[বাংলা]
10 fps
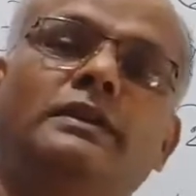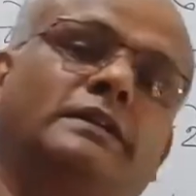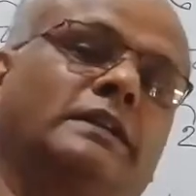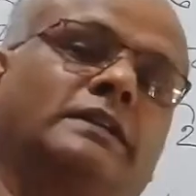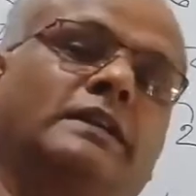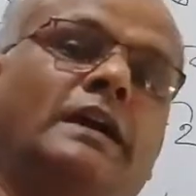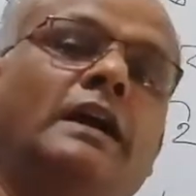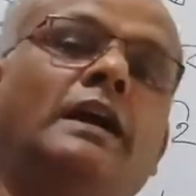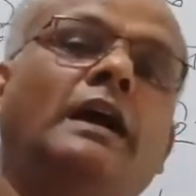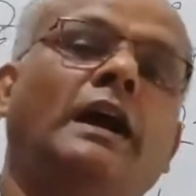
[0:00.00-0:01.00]
এটি একটি
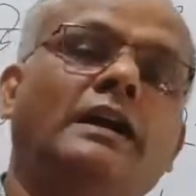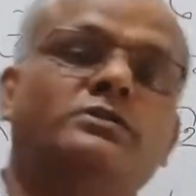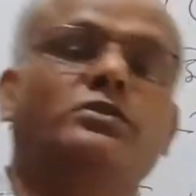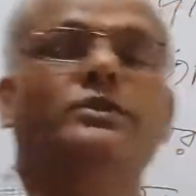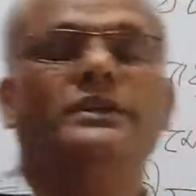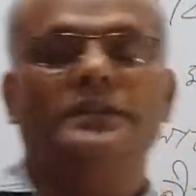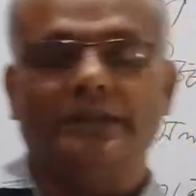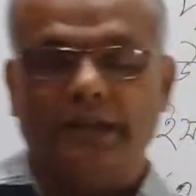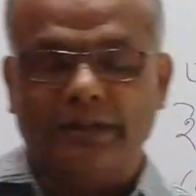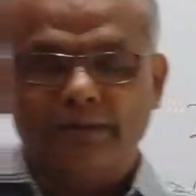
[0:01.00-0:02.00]
আইন সংহিতা